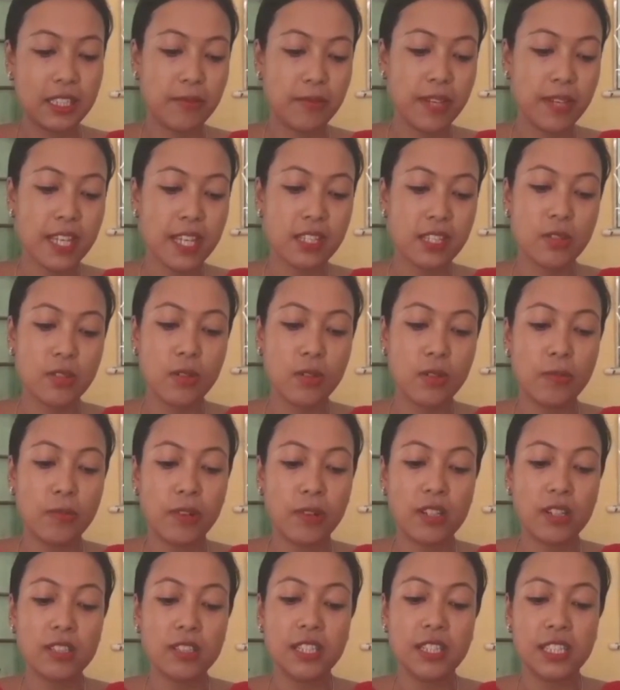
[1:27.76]
सभी जो
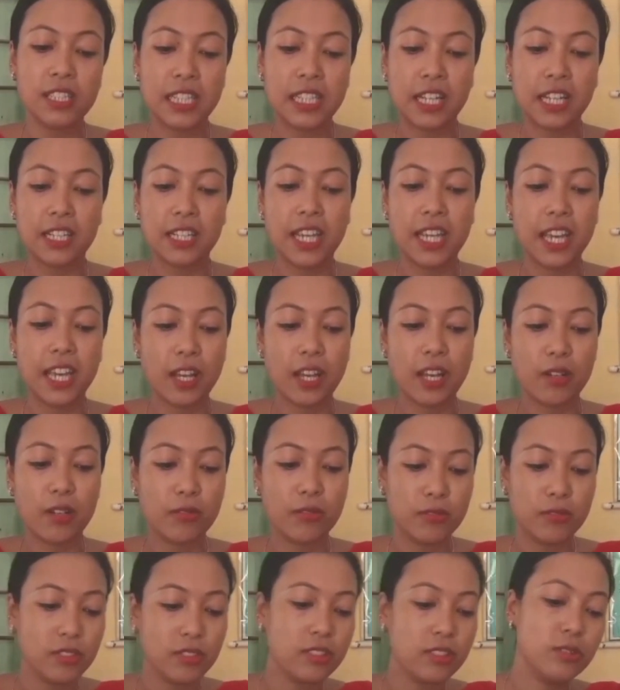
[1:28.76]
बोरो जनजाति है
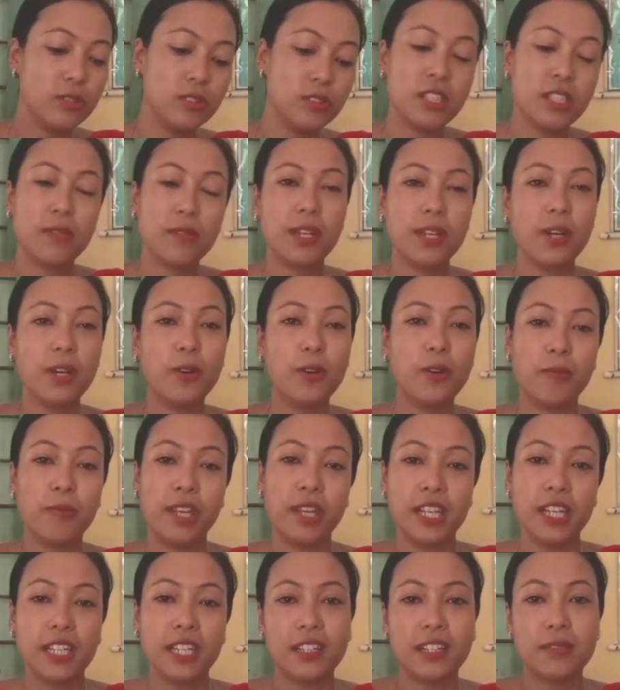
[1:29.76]
उन उन सभी को
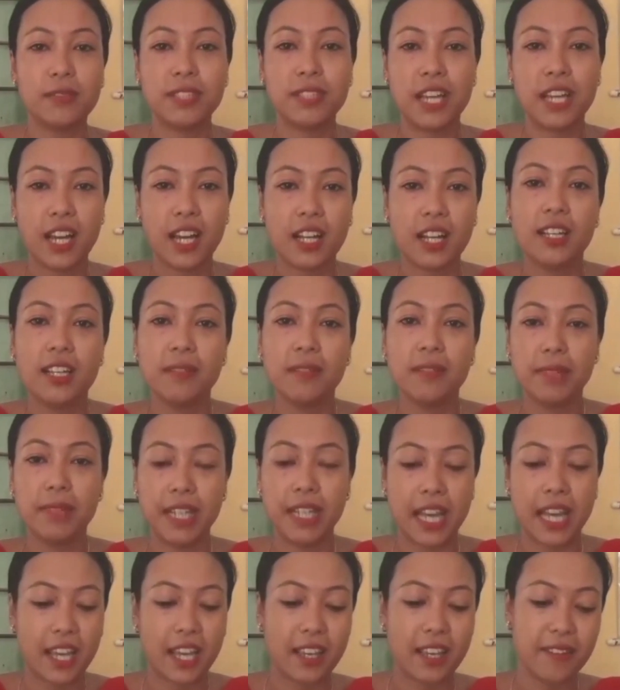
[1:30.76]
मेरी तरफ से हार्दिक
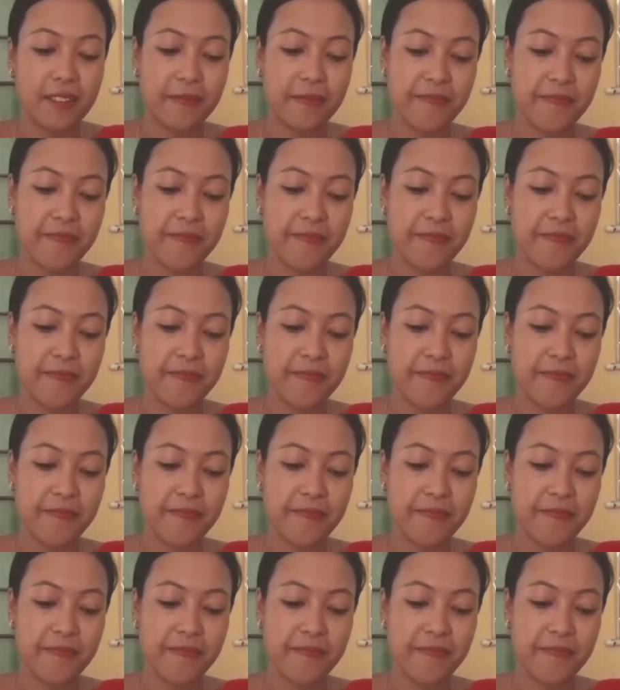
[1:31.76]
बधाई